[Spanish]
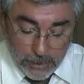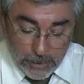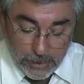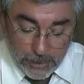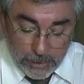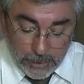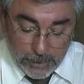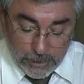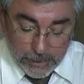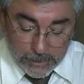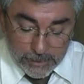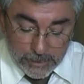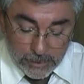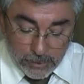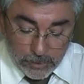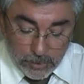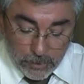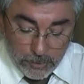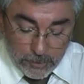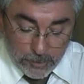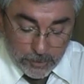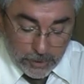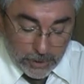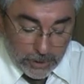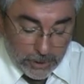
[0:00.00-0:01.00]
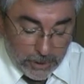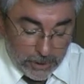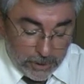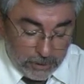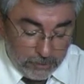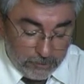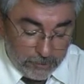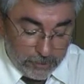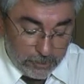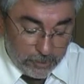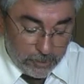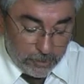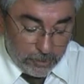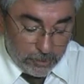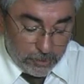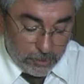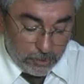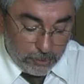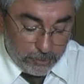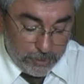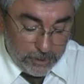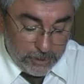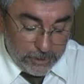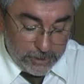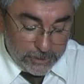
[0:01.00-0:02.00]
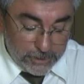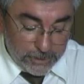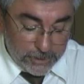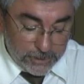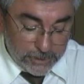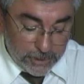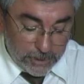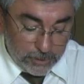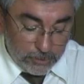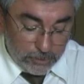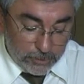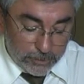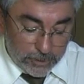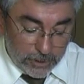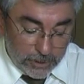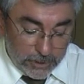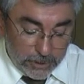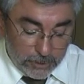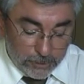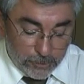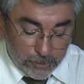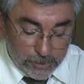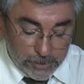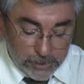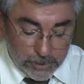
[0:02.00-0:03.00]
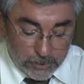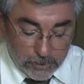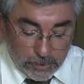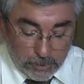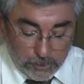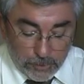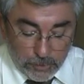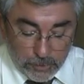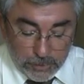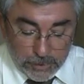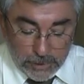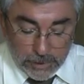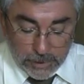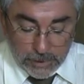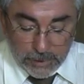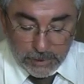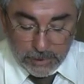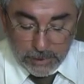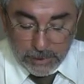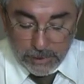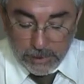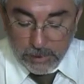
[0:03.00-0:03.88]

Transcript: Eh, se incorporarán en febrero de 2016 un 30% del puntaje